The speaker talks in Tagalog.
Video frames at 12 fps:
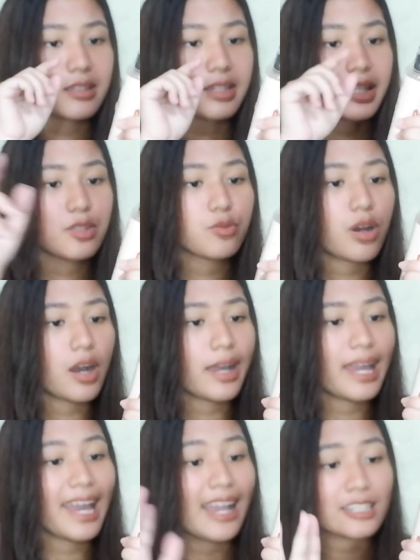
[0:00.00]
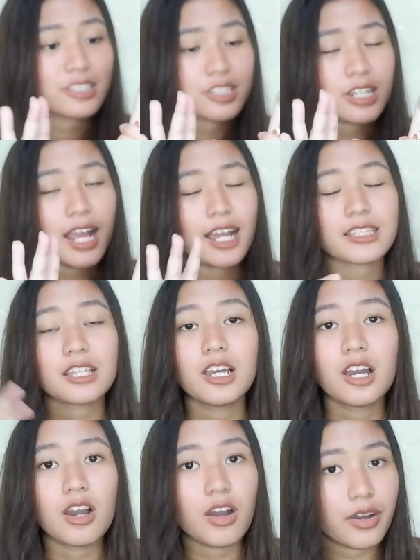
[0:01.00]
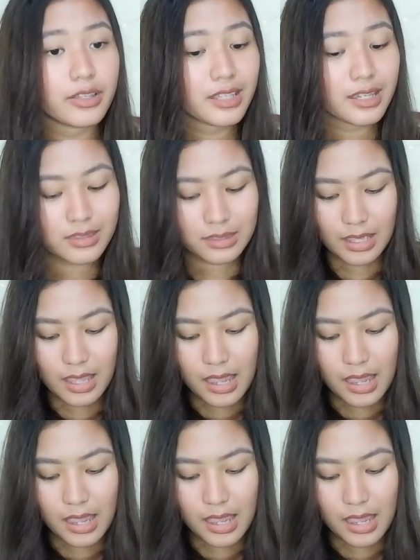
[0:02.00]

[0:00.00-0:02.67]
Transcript: quinoa extract on it.